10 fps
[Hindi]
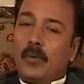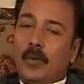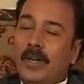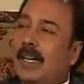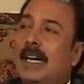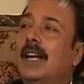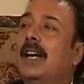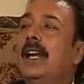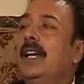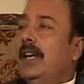कोई
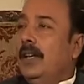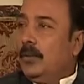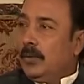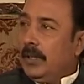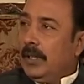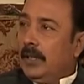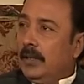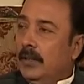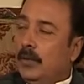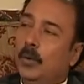कैटेगरी नहीं होती है
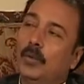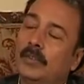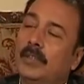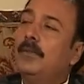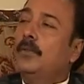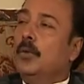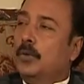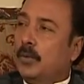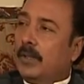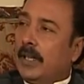दोस्त सिर्फ
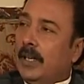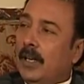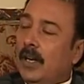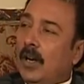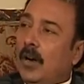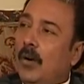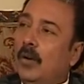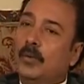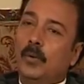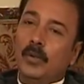दोस्त होते हैं
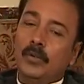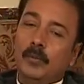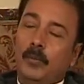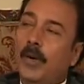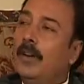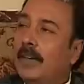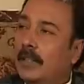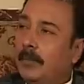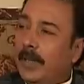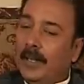और दोस्त बुरे
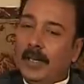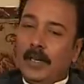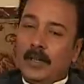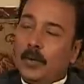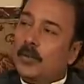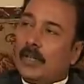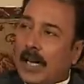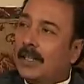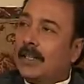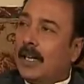वक्त में जो
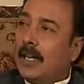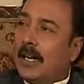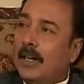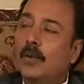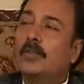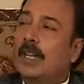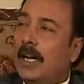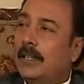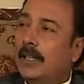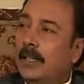साथ खड़ा रहे और
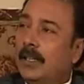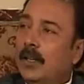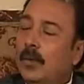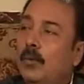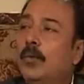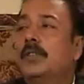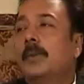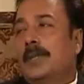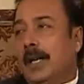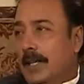साथ दे वो
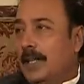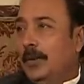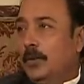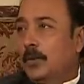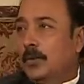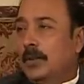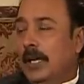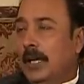सबसे अच्छा दोस्त बिल्कुल